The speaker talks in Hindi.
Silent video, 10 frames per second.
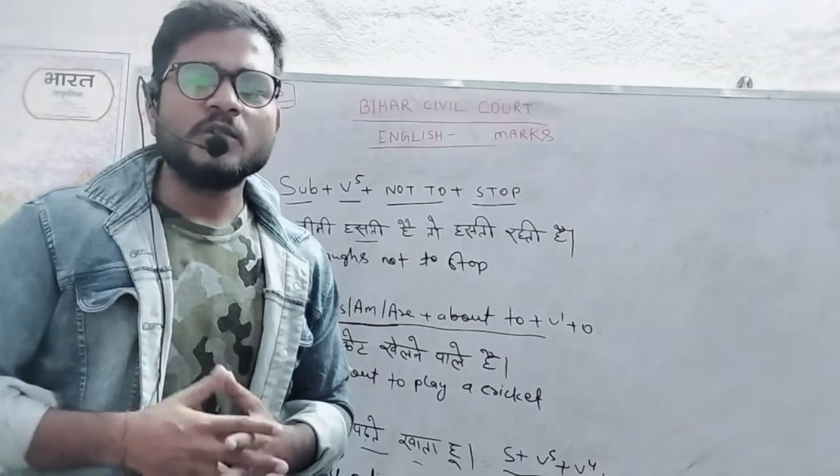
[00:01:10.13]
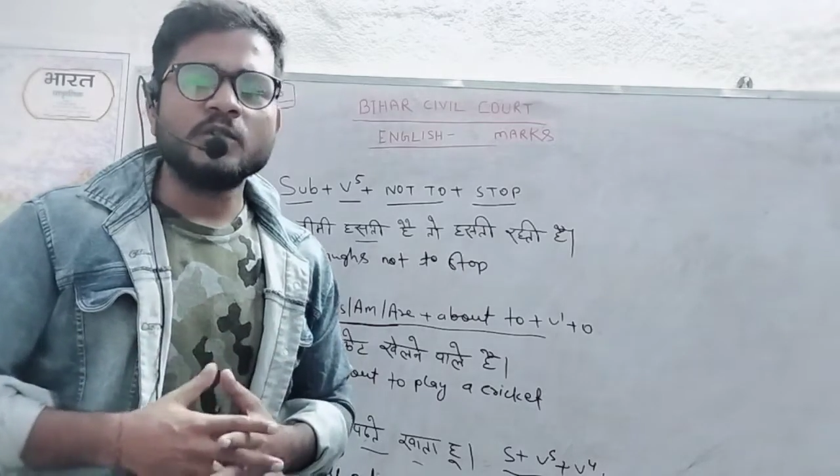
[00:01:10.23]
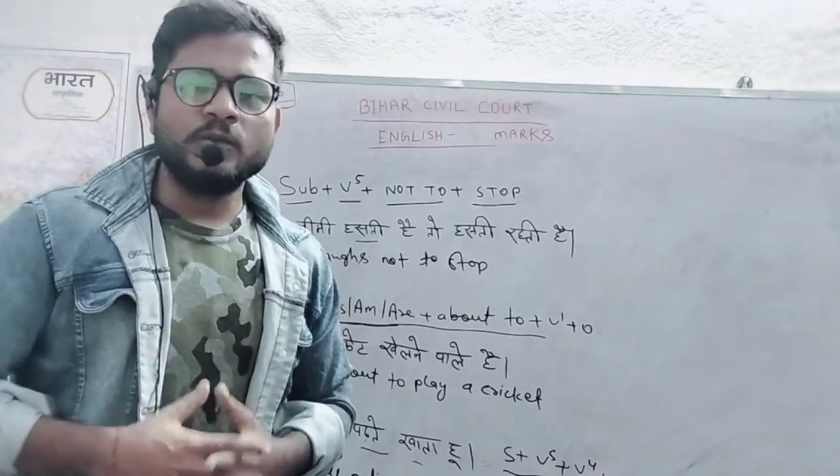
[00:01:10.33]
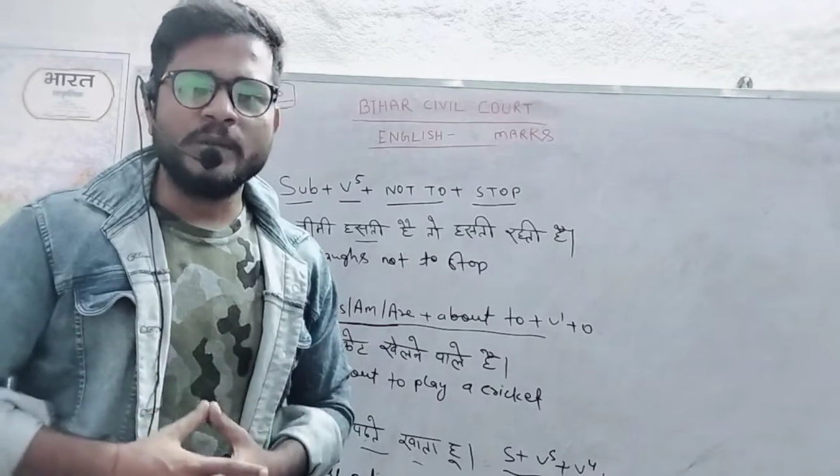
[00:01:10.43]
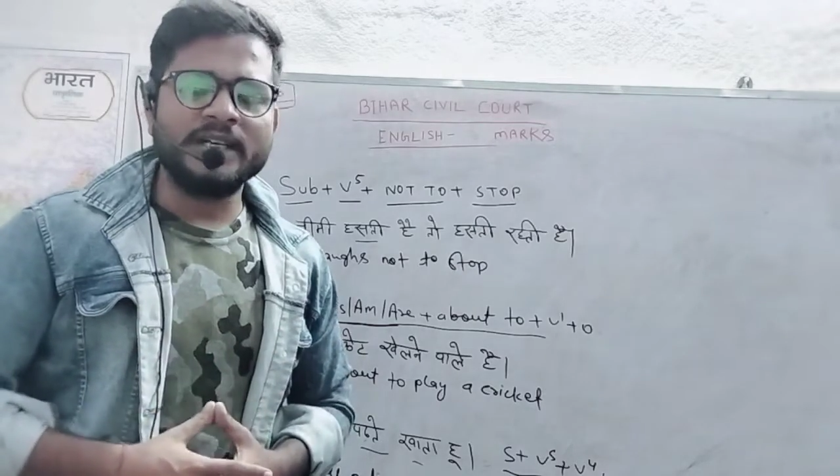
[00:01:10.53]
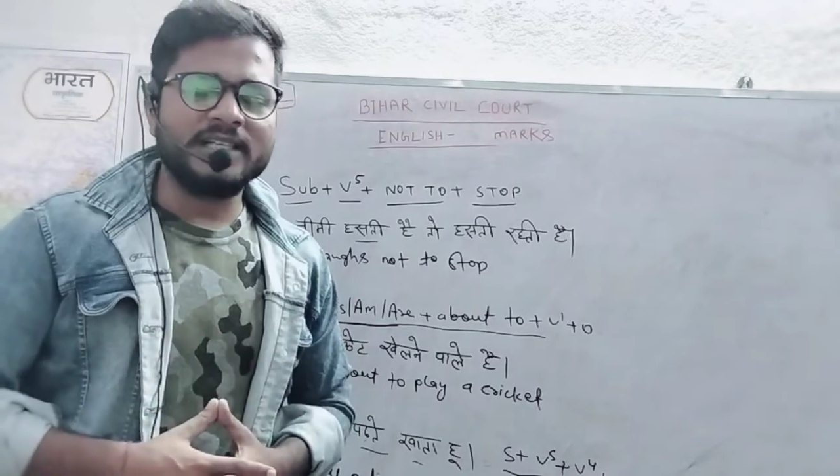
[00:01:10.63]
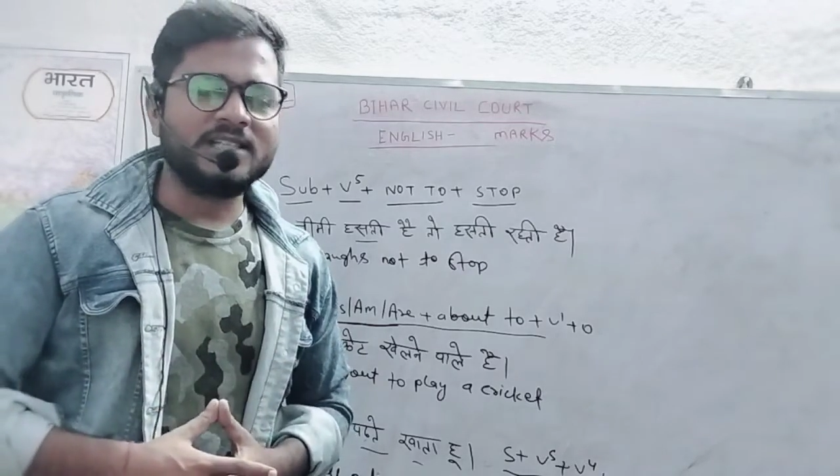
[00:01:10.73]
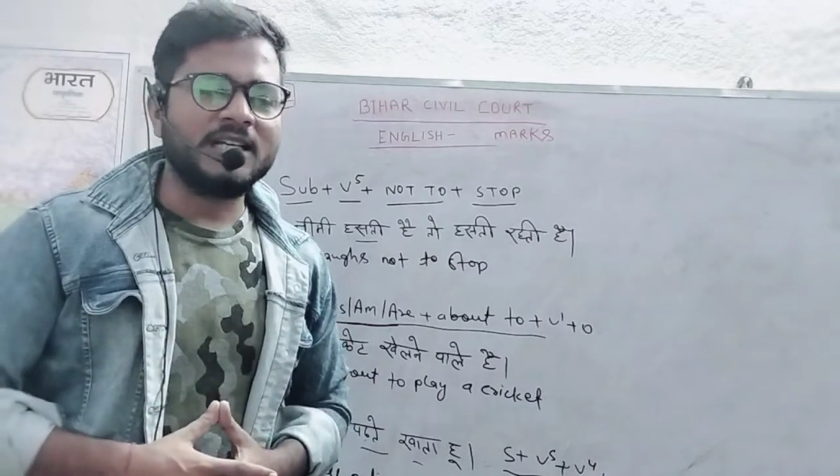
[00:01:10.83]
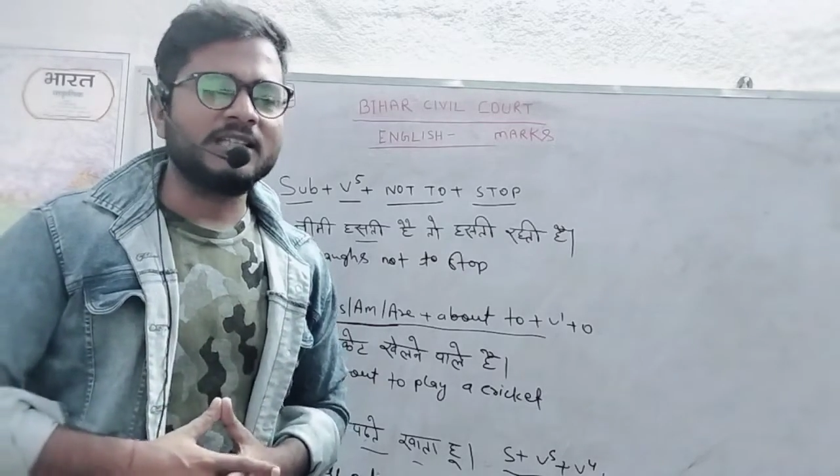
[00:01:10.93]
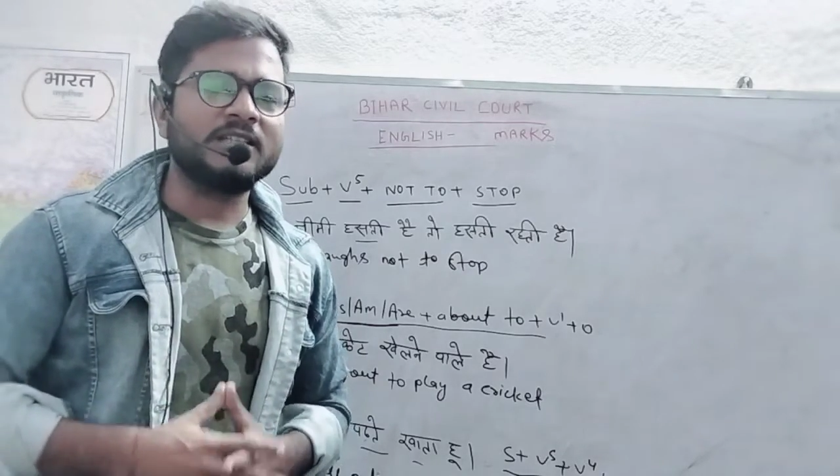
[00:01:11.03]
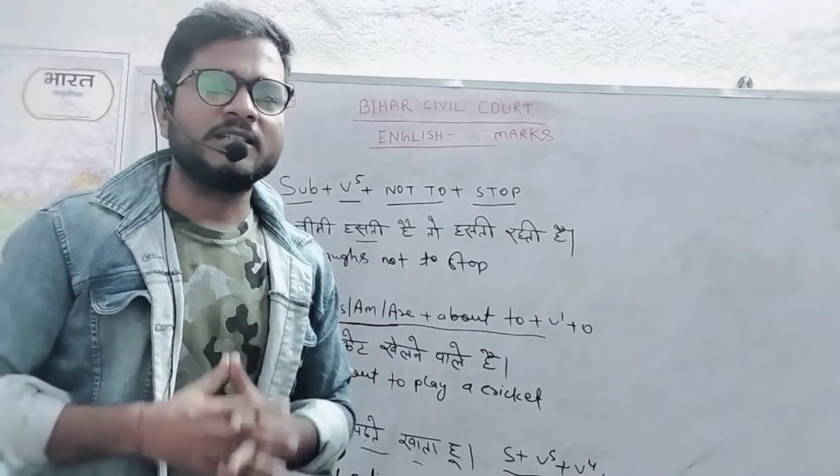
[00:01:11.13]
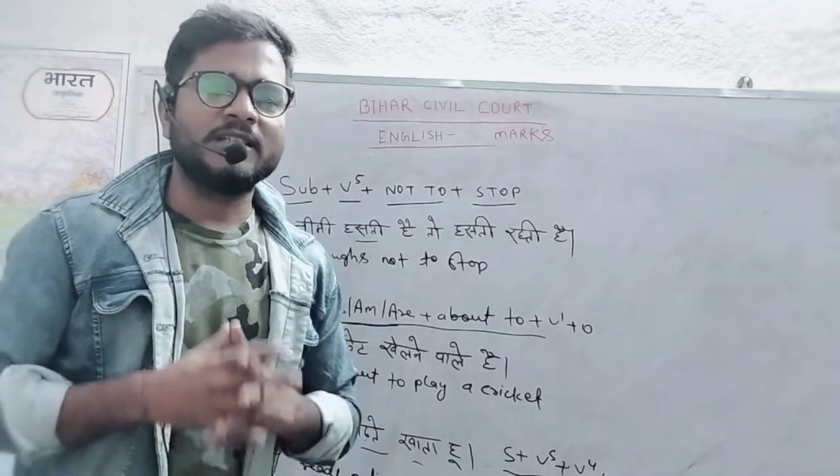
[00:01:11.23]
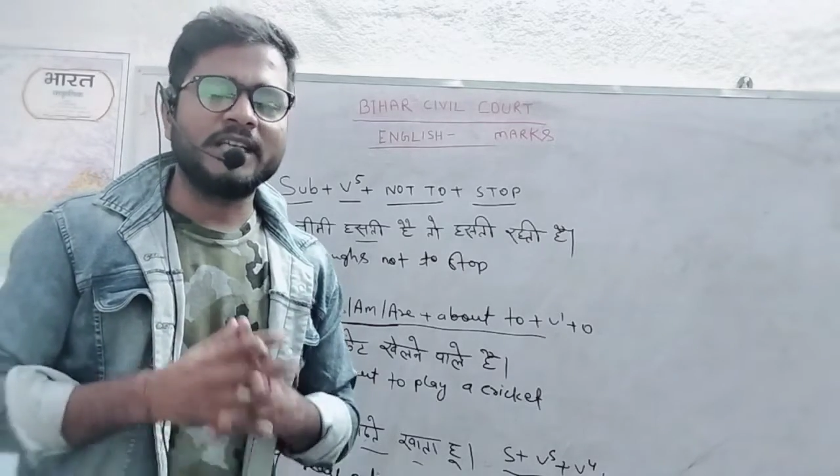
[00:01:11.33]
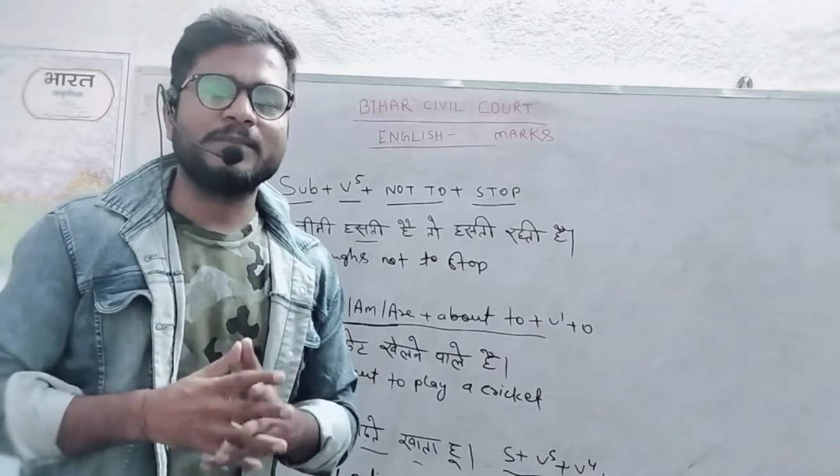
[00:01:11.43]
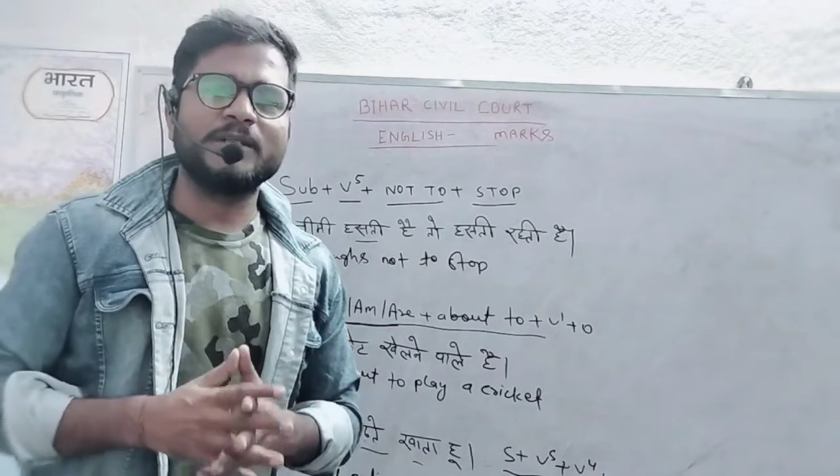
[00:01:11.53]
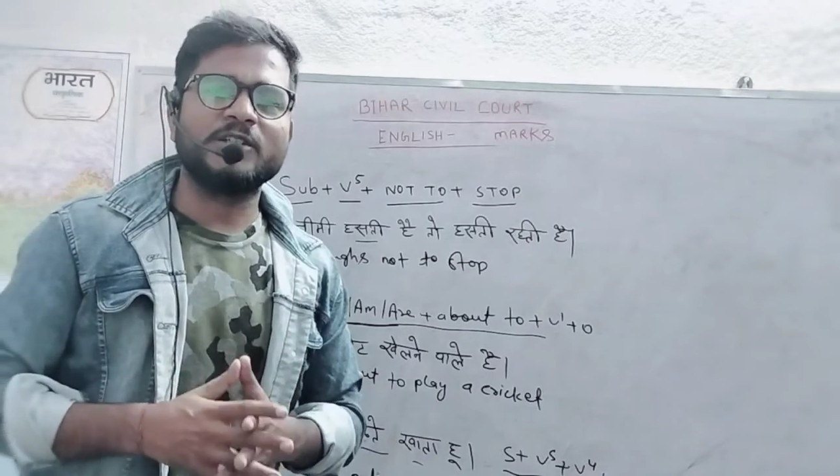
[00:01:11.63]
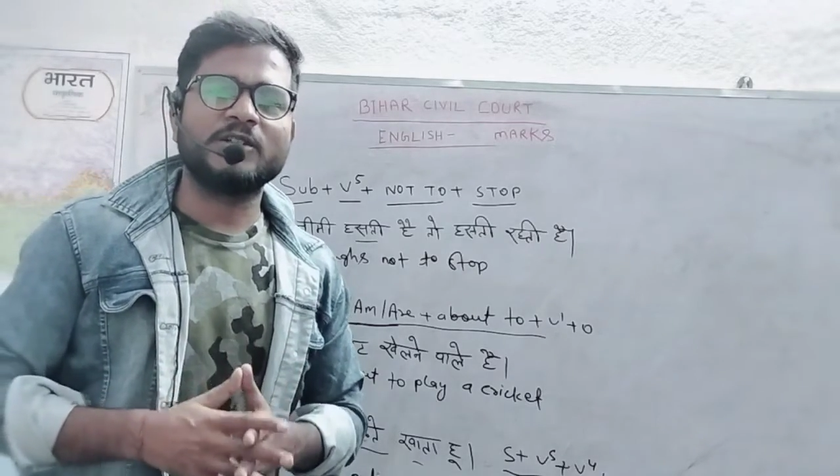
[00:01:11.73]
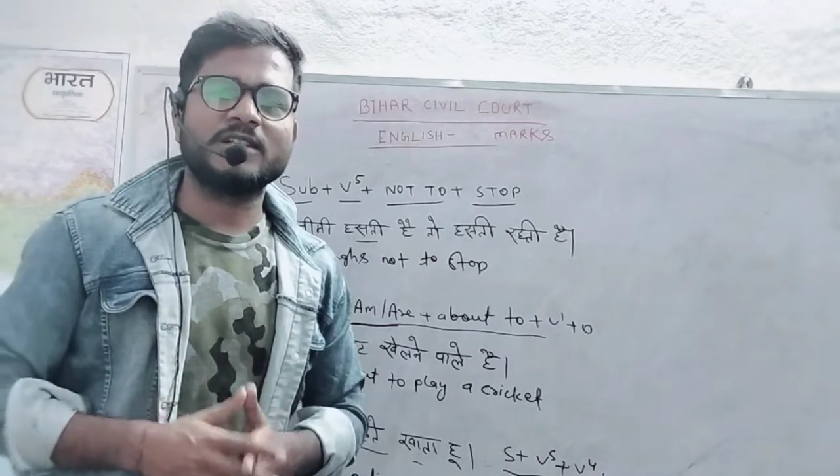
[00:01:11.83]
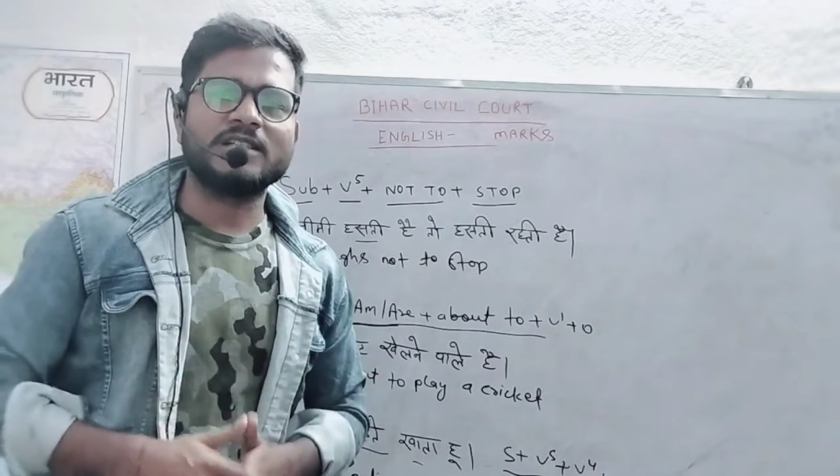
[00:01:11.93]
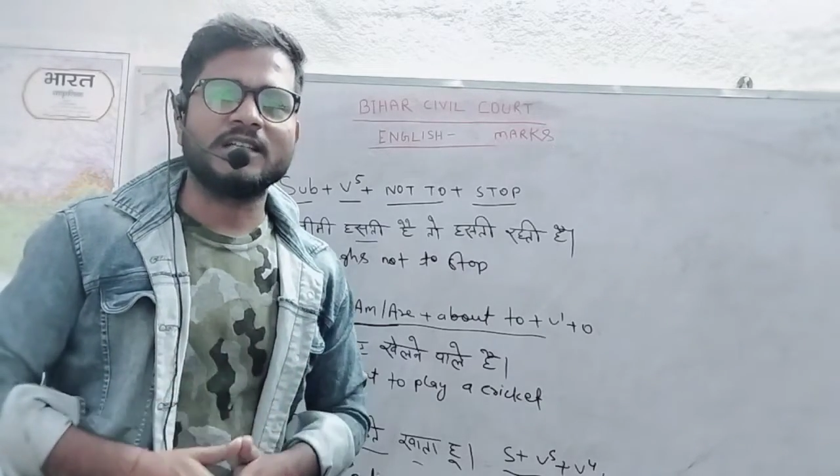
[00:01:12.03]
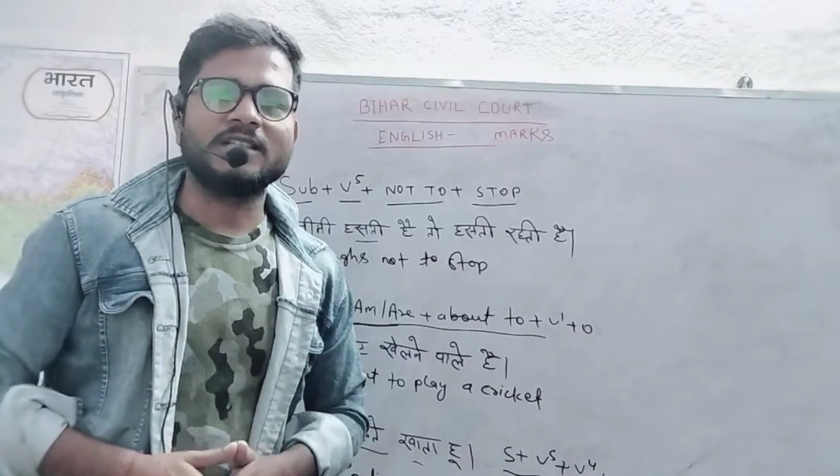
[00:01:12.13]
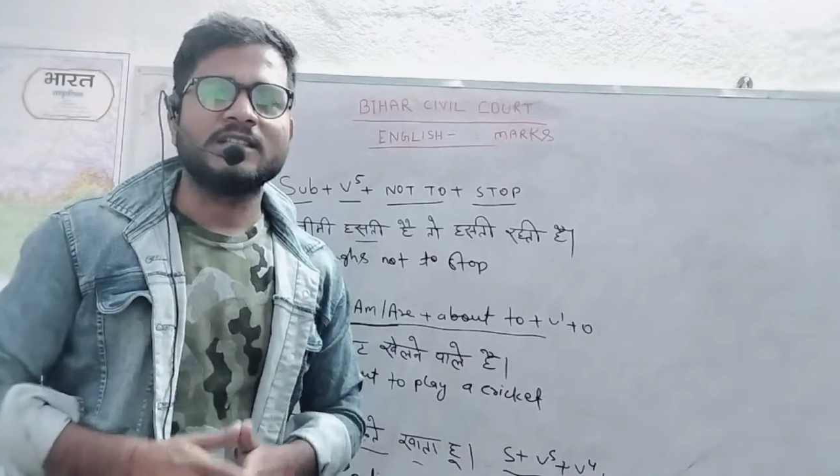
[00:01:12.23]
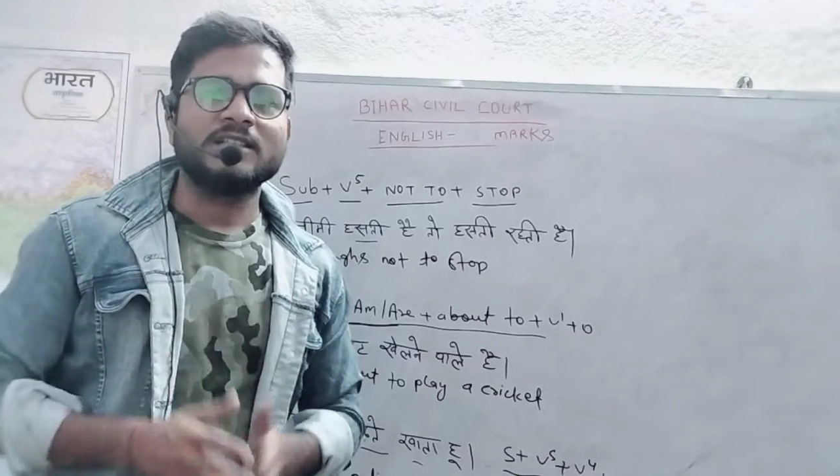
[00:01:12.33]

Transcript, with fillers: उमंग के साथ नए वीडियो के साथ